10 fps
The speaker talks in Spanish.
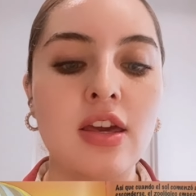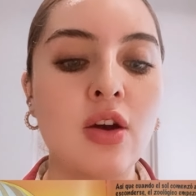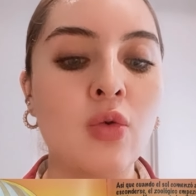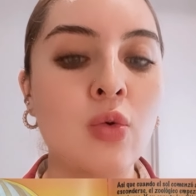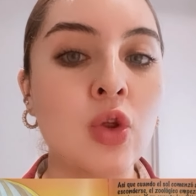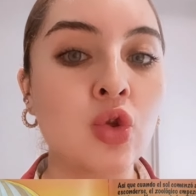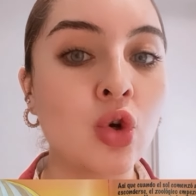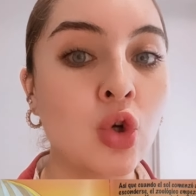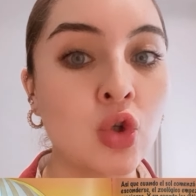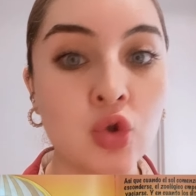y en
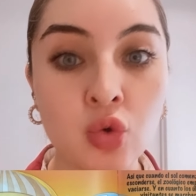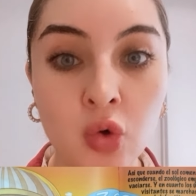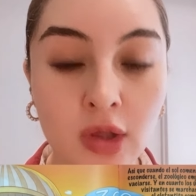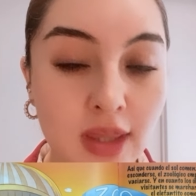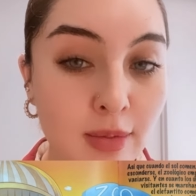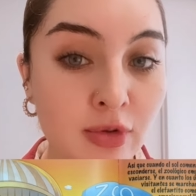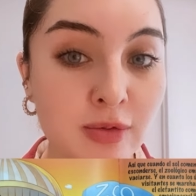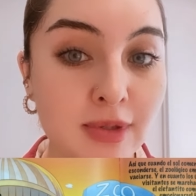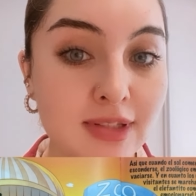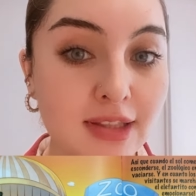cuanto los últimos
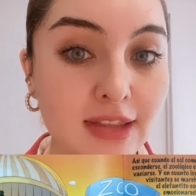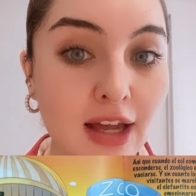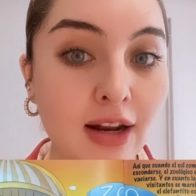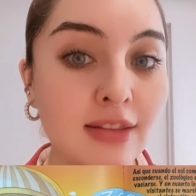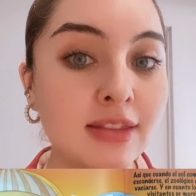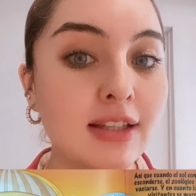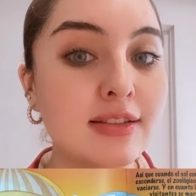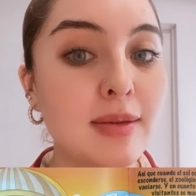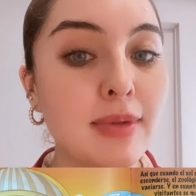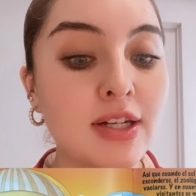
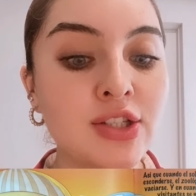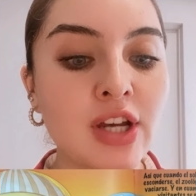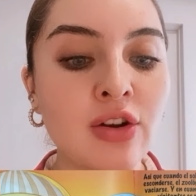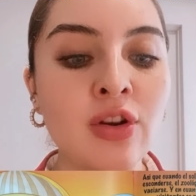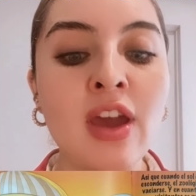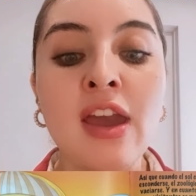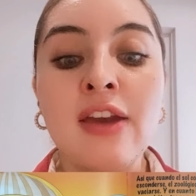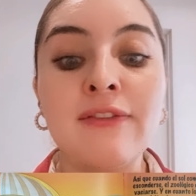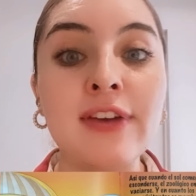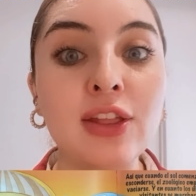visitantes se marcharon,
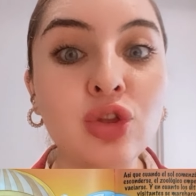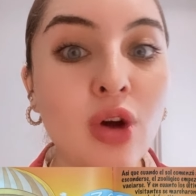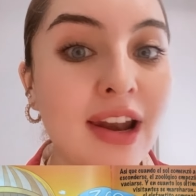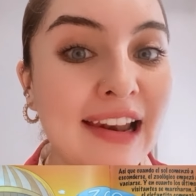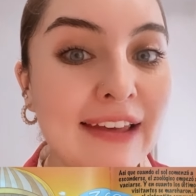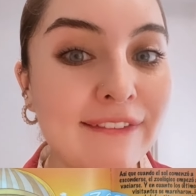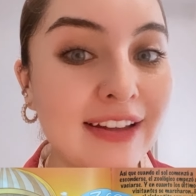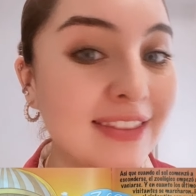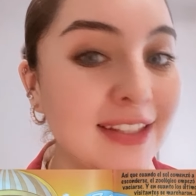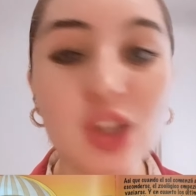Fito el
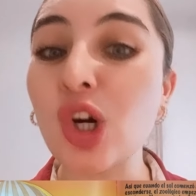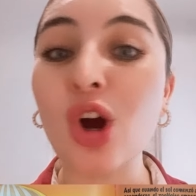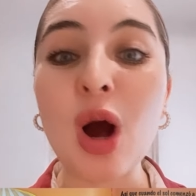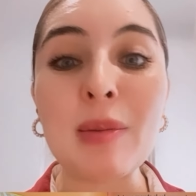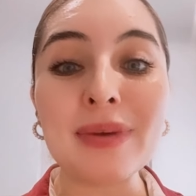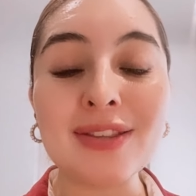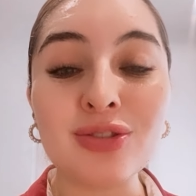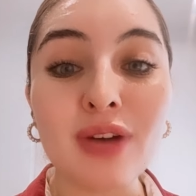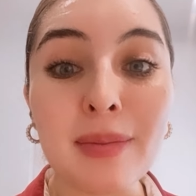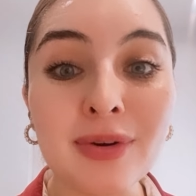elefantito
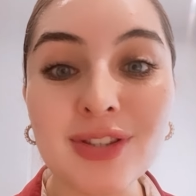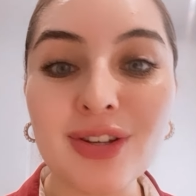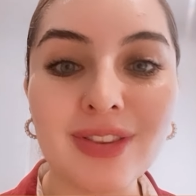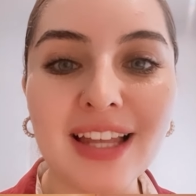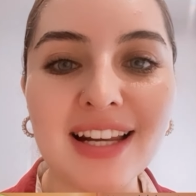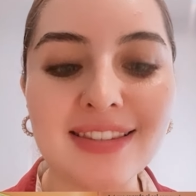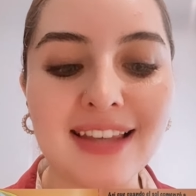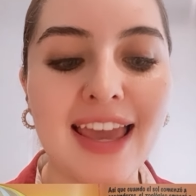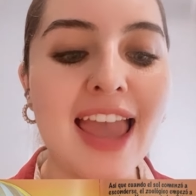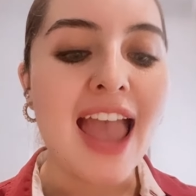comenzó a
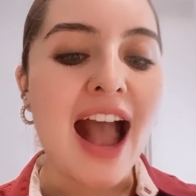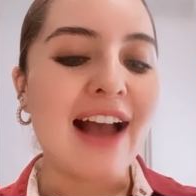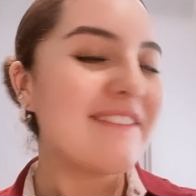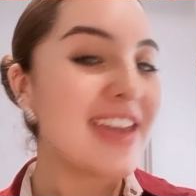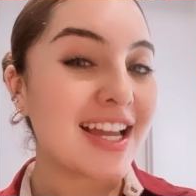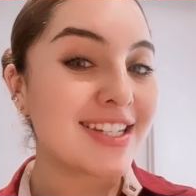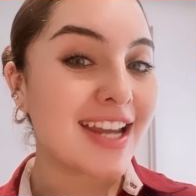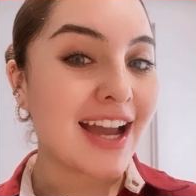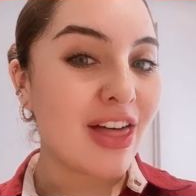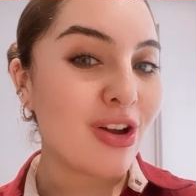emocionarse. Había
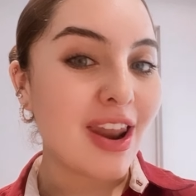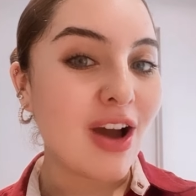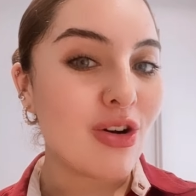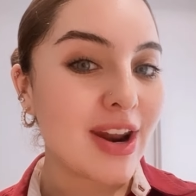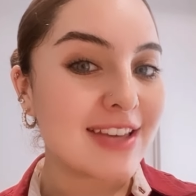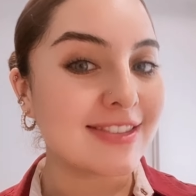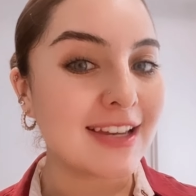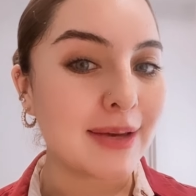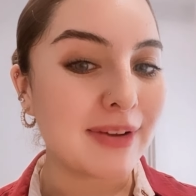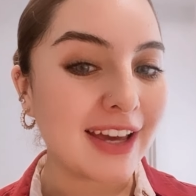llegado la hora de
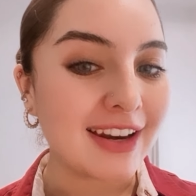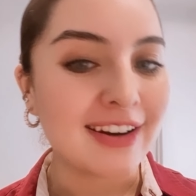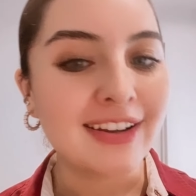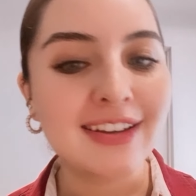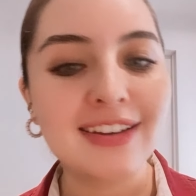celebrar.